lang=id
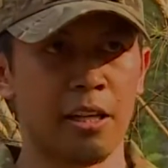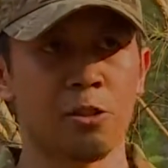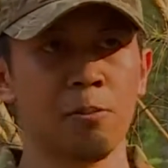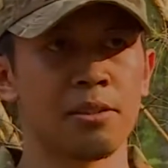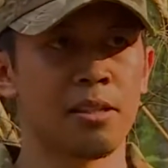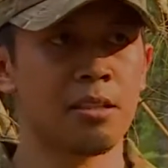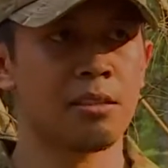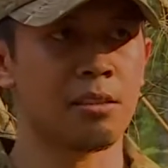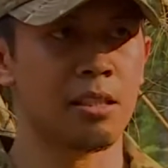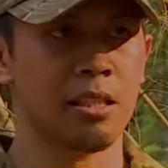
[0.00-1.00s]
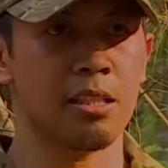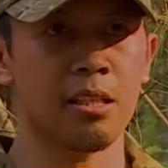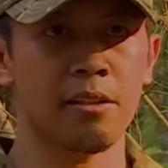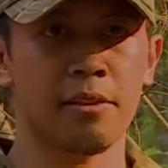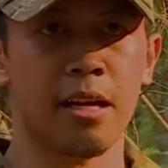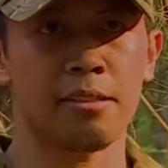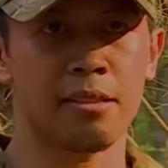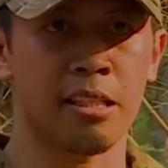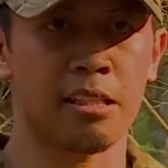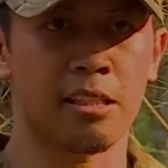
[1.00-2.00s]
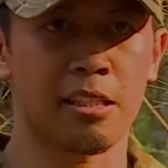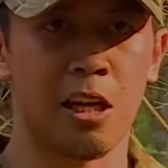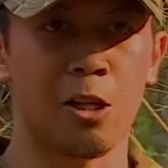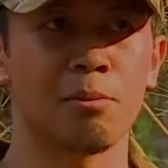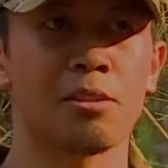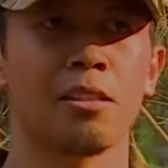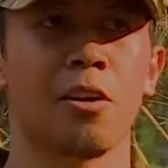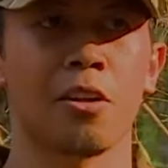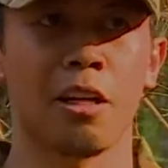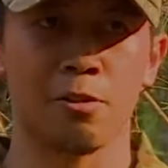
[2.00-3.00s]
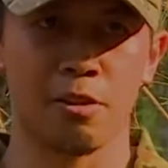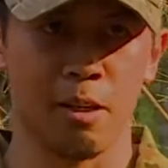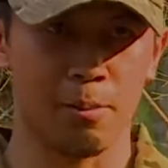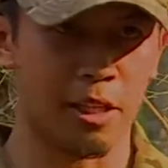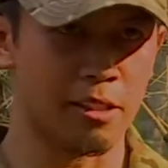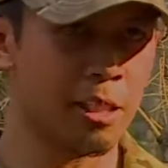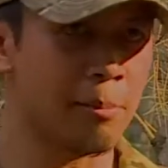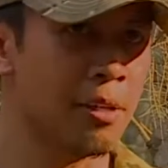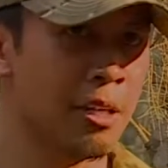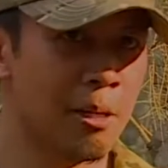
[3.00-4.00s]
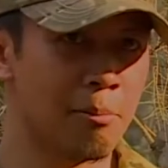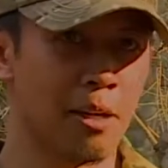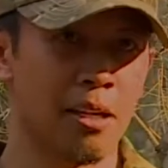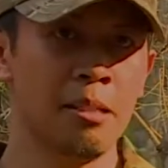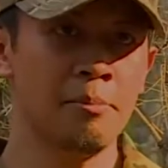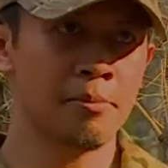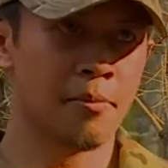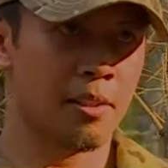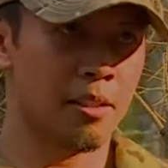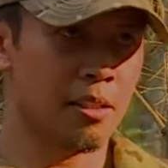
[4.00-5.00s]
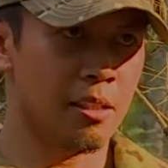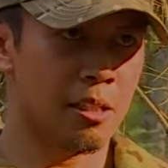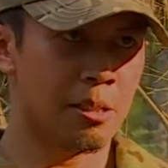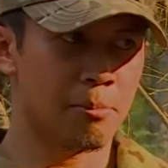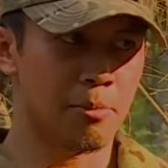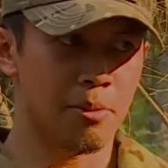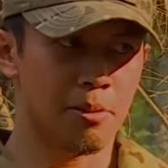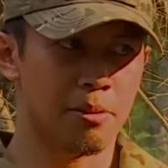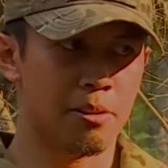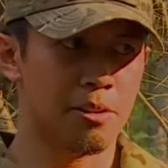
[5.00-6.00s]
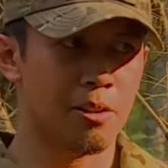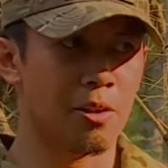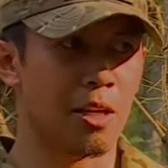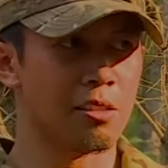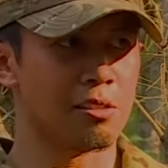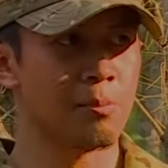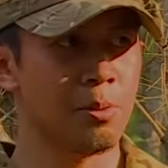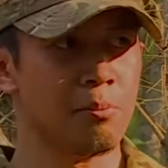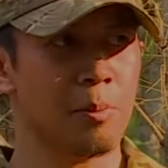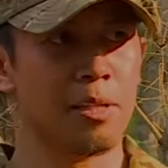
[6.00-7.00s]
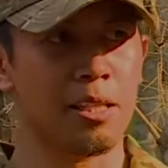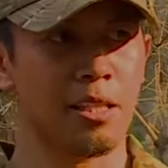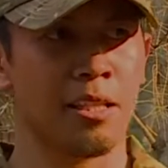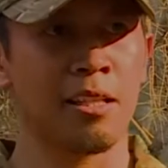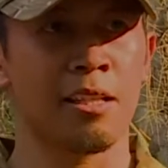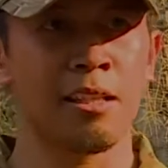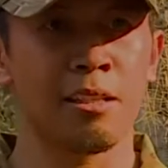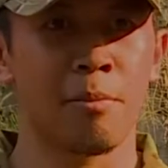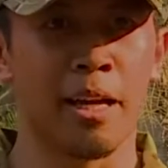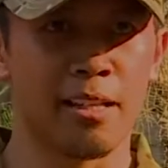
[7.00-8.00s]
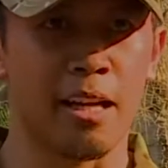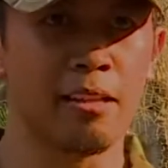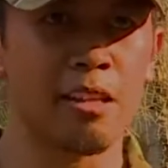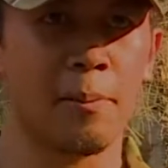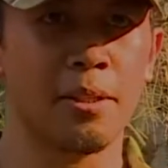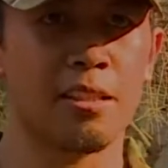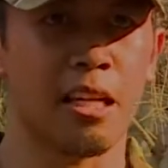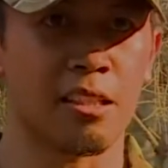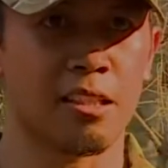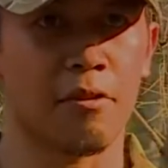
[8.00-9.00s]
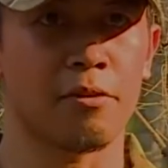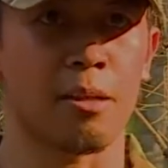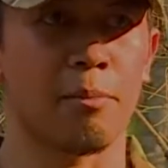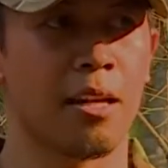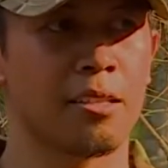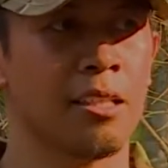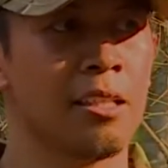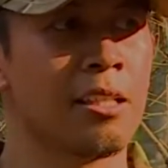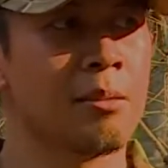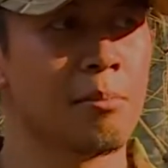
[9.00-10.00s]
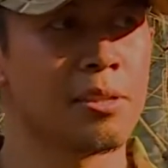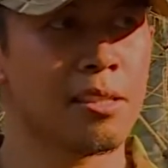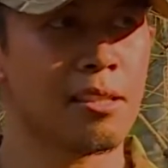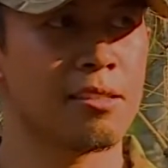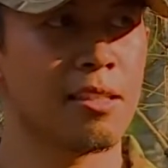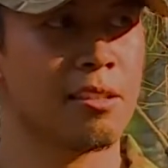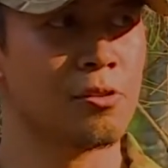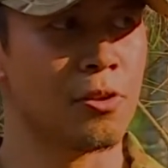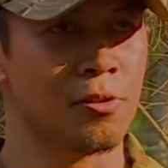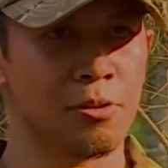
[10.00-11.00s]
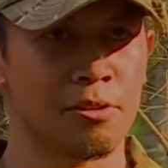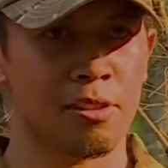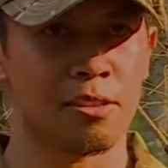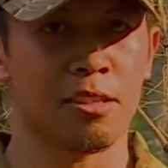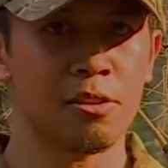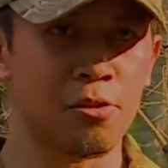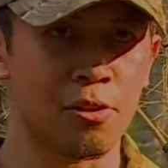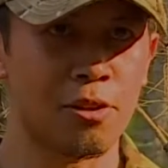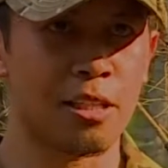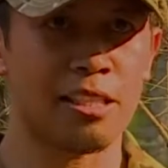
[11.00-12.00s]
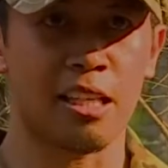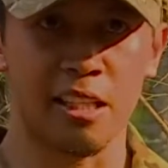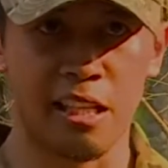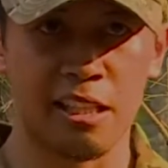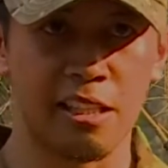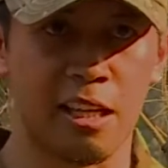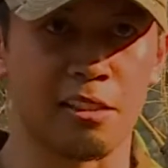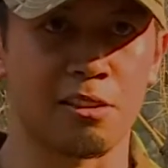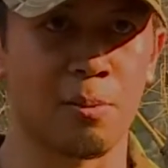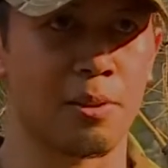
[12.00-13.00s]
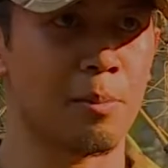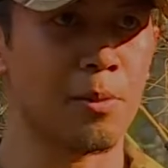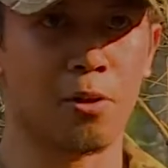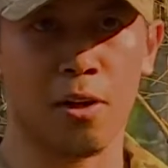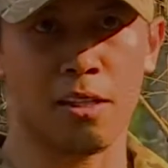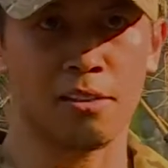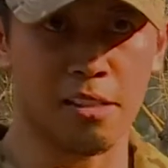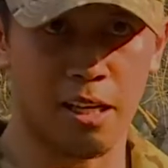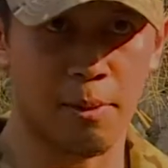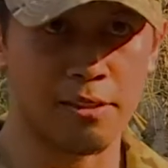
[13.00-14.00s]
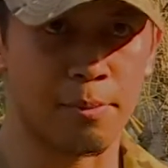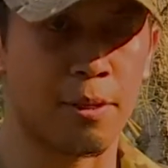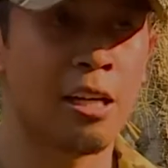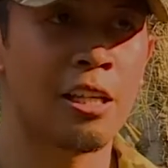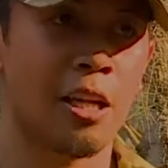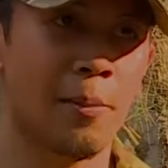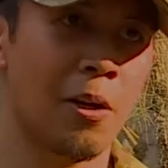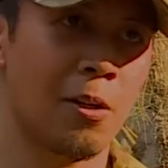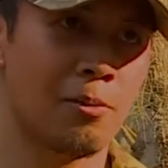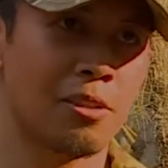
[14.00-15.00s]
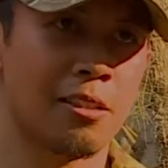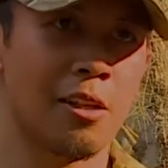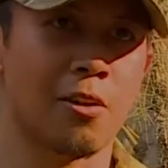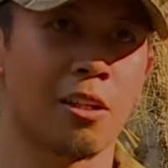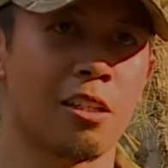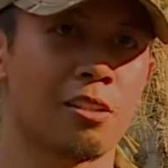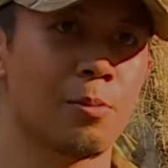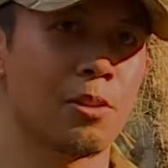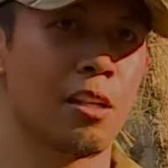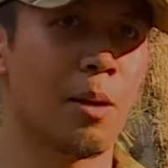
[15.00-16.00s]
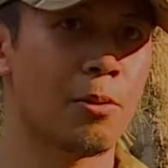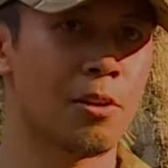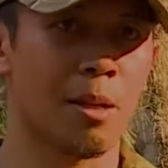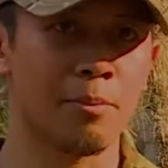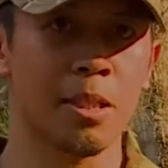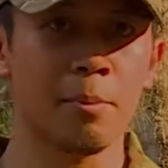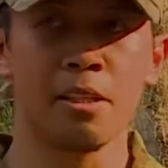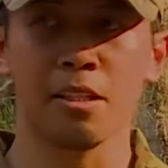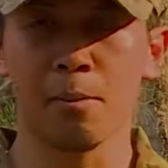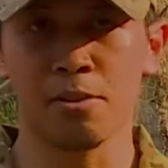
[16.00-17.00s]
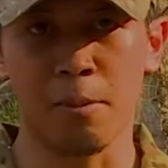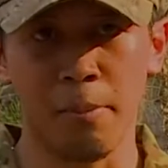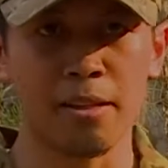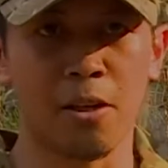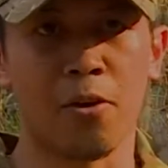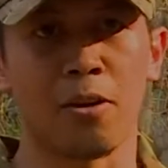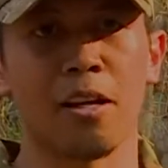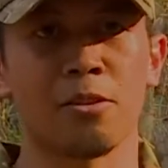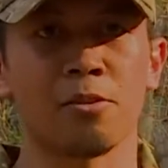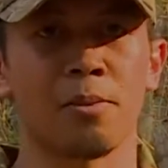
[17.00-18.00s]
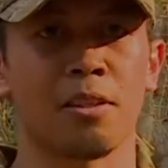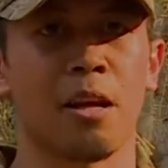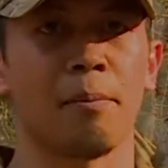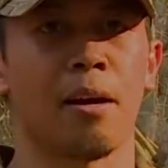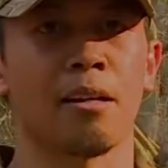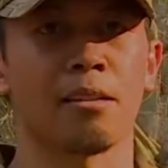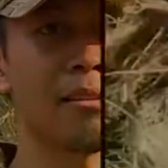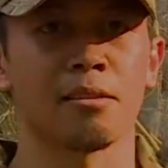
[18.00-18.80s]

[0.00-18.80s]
itu bisa teridentifikasi. Kalau misalnya orang itu tidak punya tim, maka um, orang tersebut memiliki mainan tapi tidak terdaftar. Makanya bisa terjadi suatu terjadi suatu yang tidak diinginkan seperti penodongan dan segala macam. Tapi kalau misalnya orang tersebut tergabung dalam tim, kita bisa pantau orang itu seperti apa.